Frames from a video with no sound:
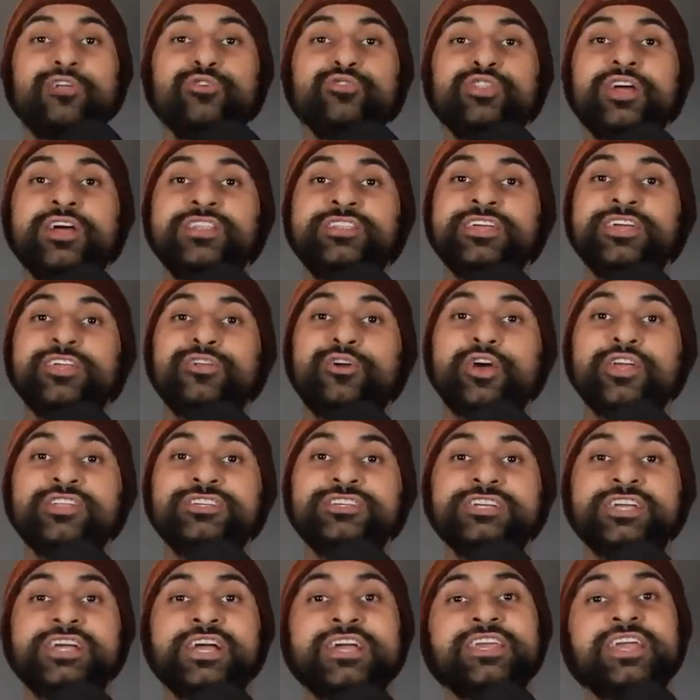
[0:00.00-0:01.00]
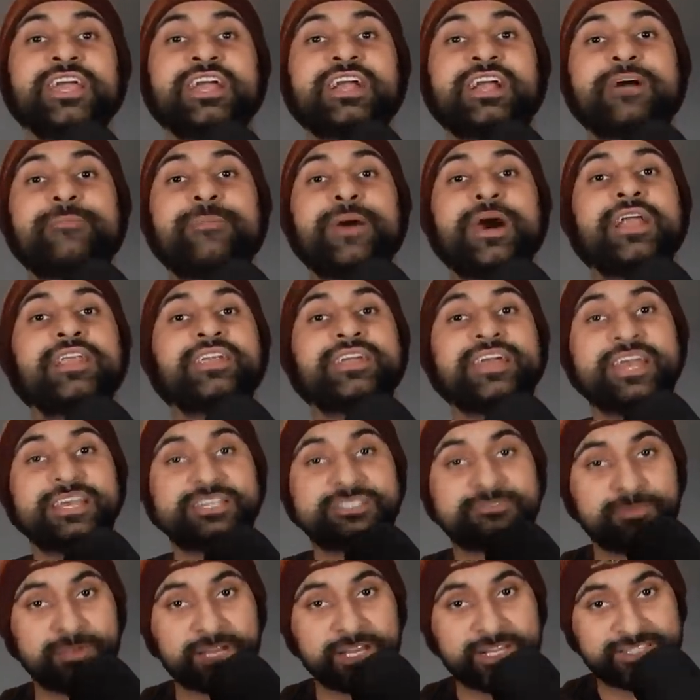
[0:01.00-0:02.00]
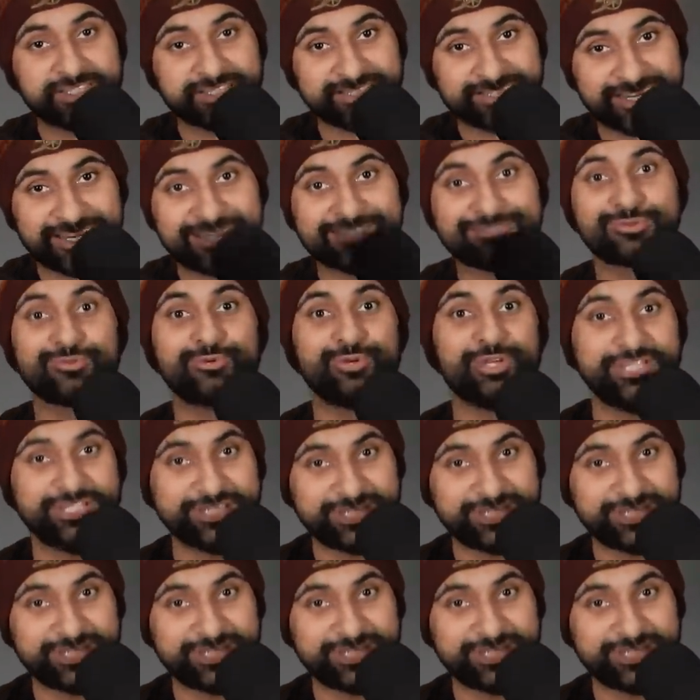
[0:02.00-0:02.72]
अरुंधति रॉय जी का ये कमाल का एक्सप्लेनेशन जरा सुन